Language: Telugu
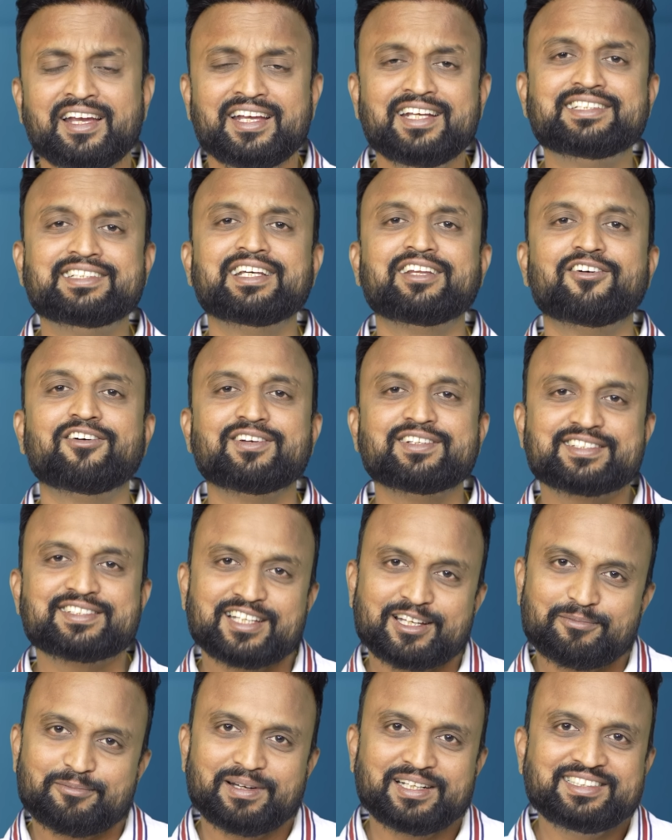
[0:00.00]
ఈసారి ఒక
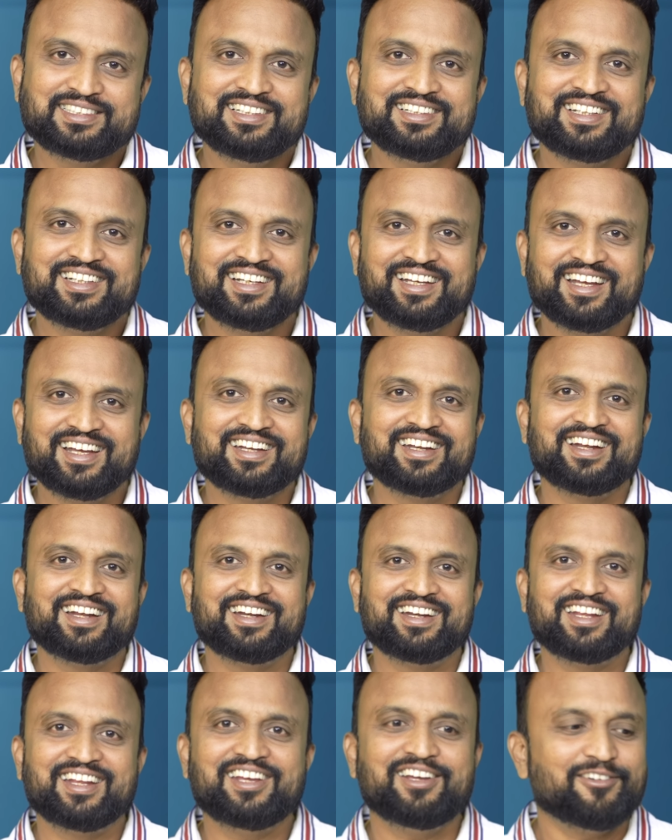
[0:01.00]
సర్ప్రైజింగ్ థింగ్
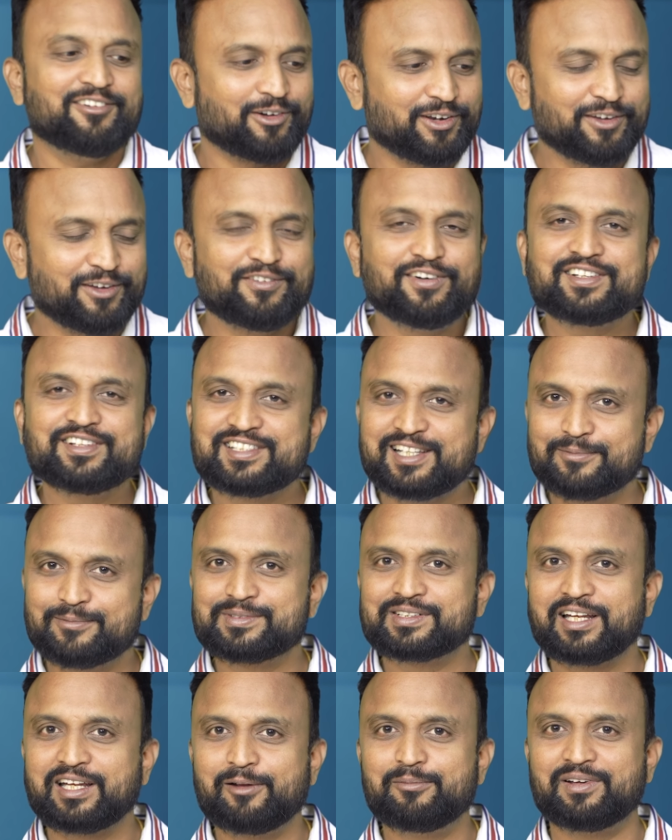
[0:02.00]
ఏంటంటే వన్ ఆఫ్ అవర్
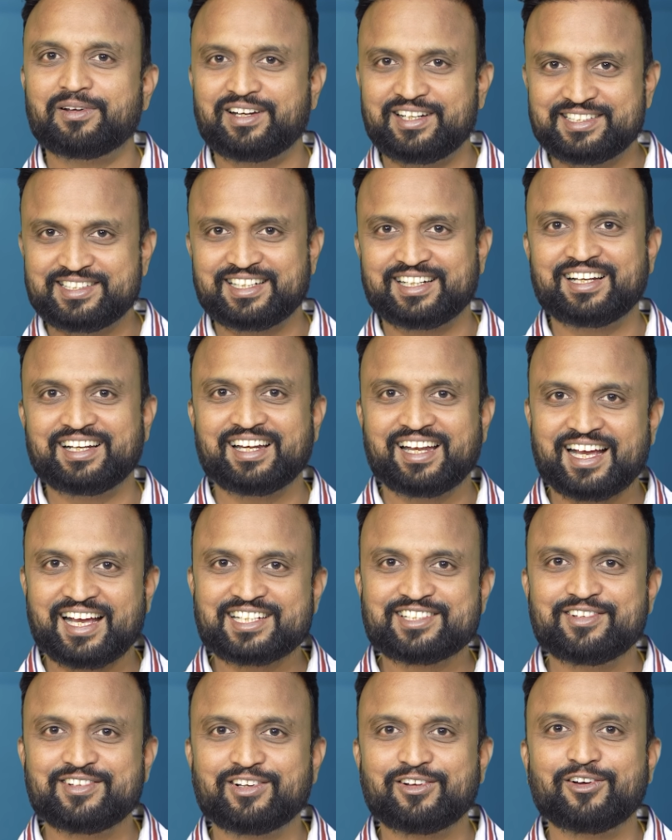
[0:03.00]
సబ్స్క్రైబర్ రీసెంట్గా
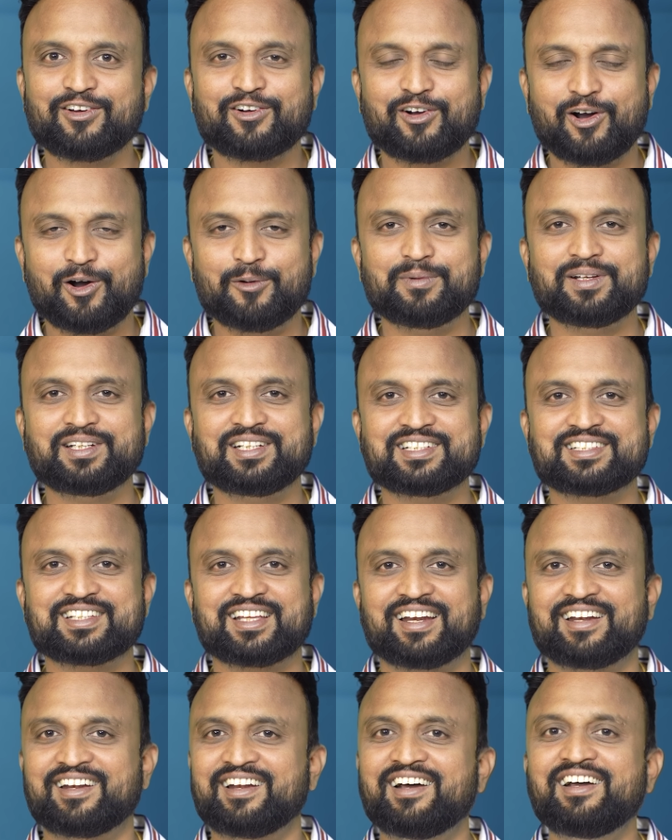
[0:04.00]
లాస్ట్ వీక్లో కామెంట్
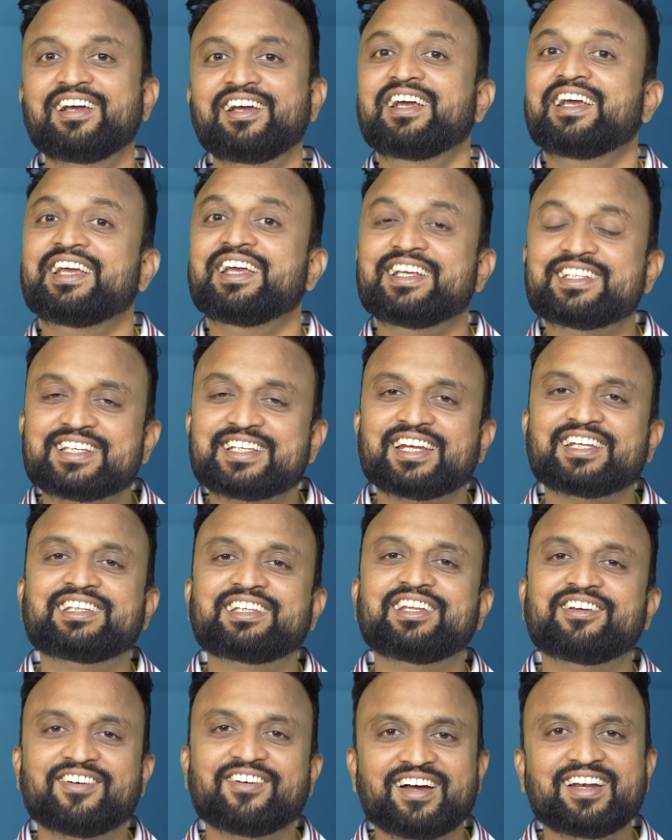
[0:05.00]
చేశారన్న ఈసారి
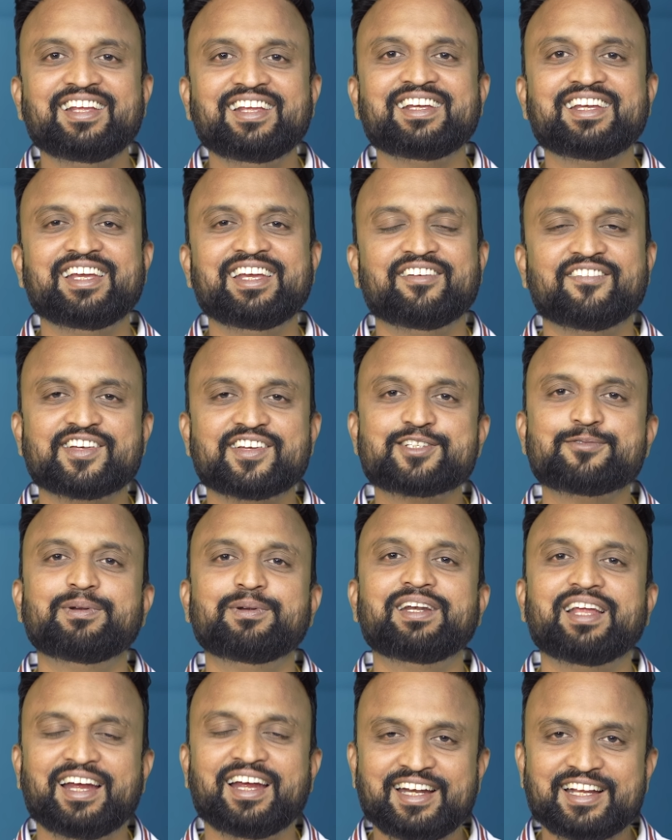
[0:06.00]
దివాళీకి
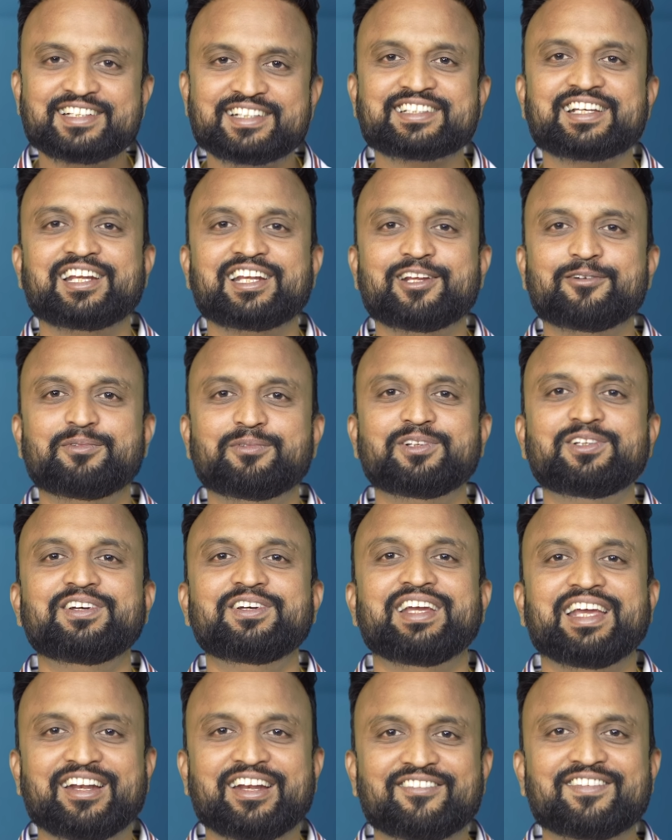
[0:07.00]
ఇన్వెస్ట్మెంట్ ఐడియాస్ కన్నా ముందు
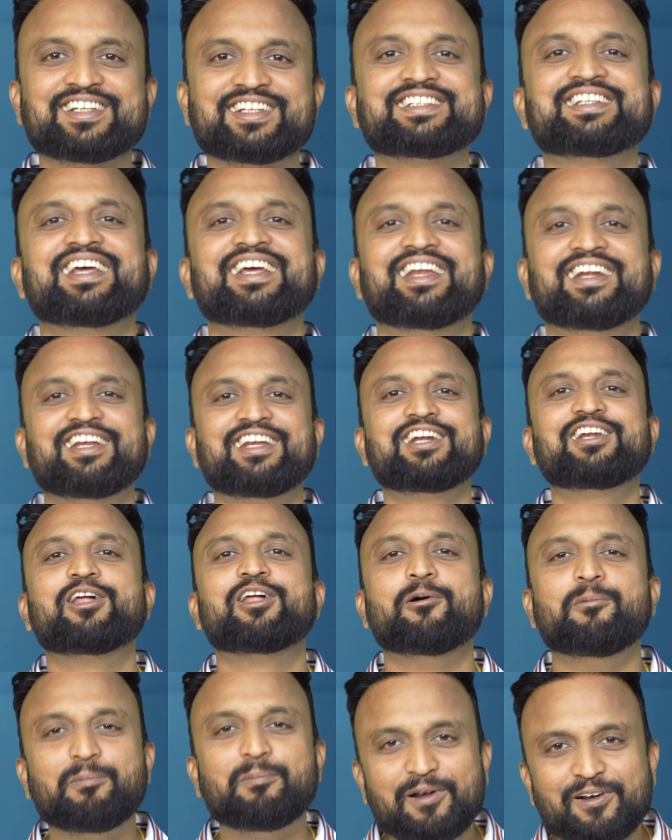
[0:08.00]
ఇన్వెస్ట్ చేయాలంటే
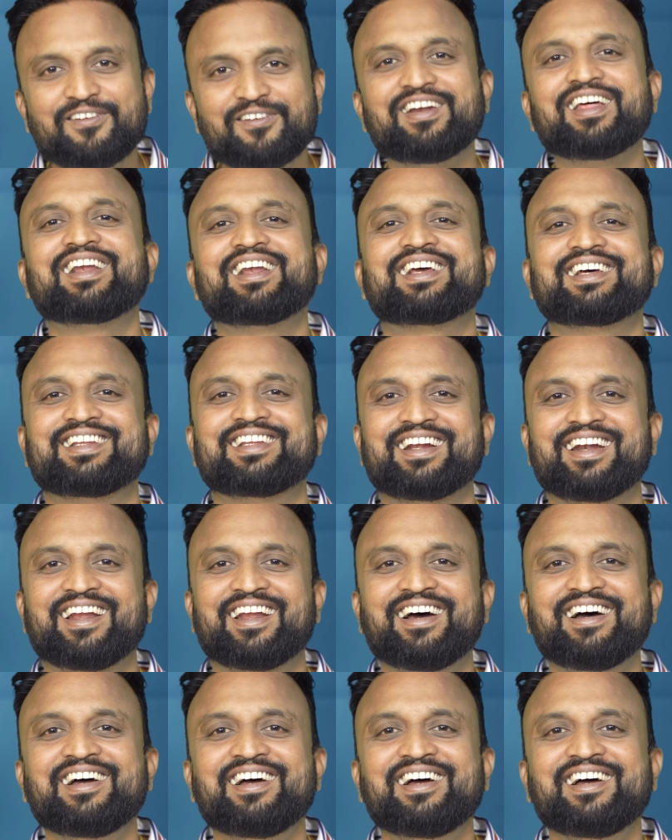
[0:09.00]
డబ్బులు ఉండాలి కదన్న